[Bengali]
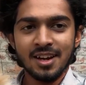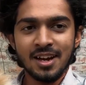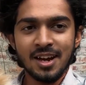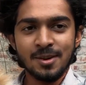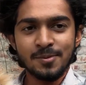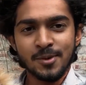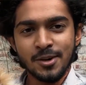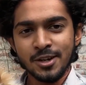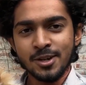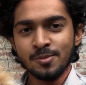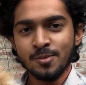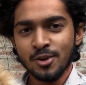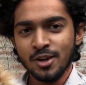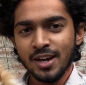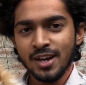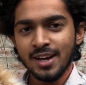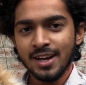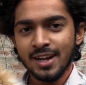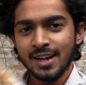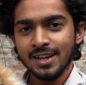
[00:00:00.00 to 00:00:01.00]
এরপর কি মরে
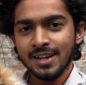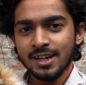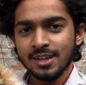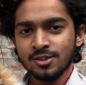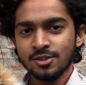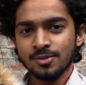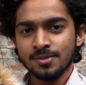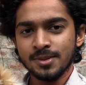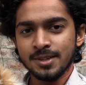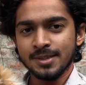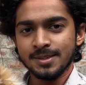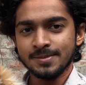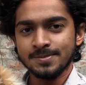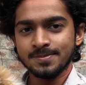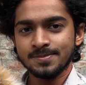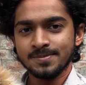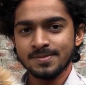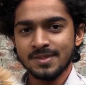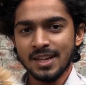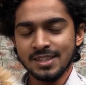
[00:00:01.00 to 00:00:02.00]
গেলে এক লাখ করবে
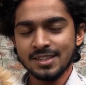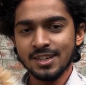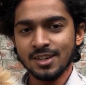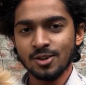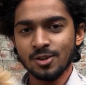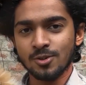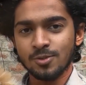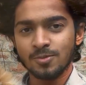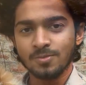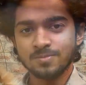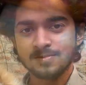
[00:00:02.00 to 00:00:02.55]
তাড়াতাড়ি করো